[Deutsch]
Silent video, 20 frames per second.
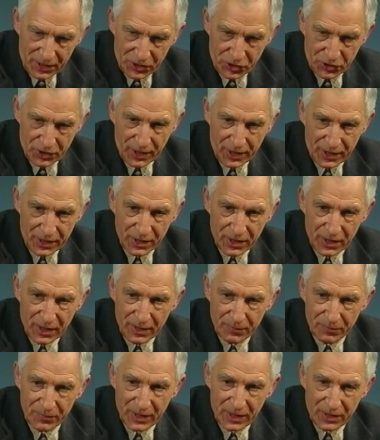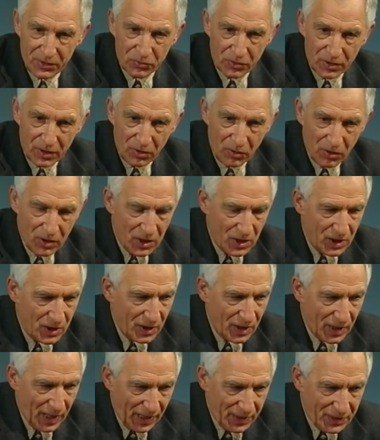lethargisch dahingelebt hat
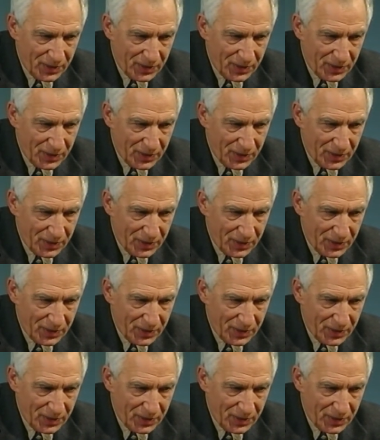oder